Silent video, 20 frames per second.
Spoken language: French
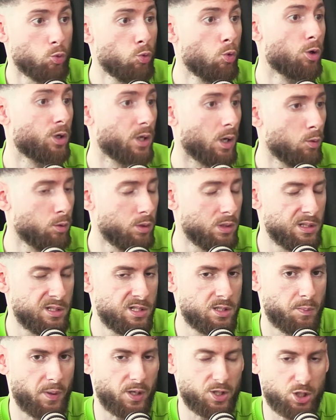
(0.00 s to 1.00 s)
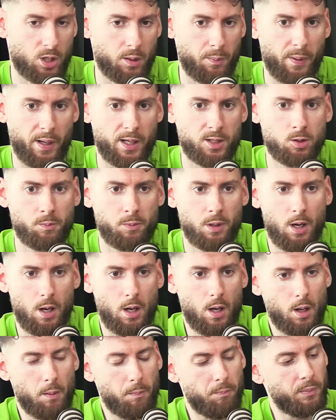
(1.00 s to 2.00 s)
ou au cas où Yildiz partirait par exemple.
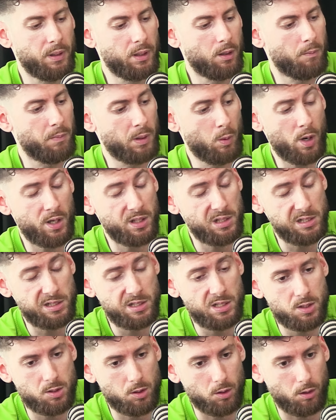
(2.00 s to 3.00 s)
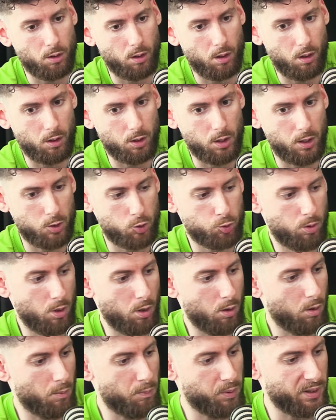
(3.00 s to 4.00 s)
Mais, euh, mais ouais, Yildiz, euh, un,
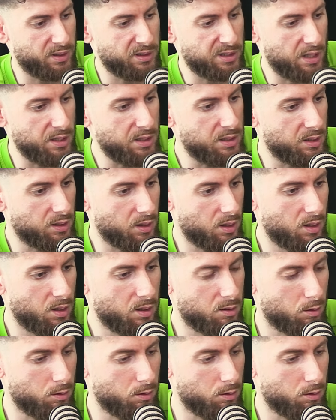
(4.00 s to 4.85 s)
joueur plein de qualité,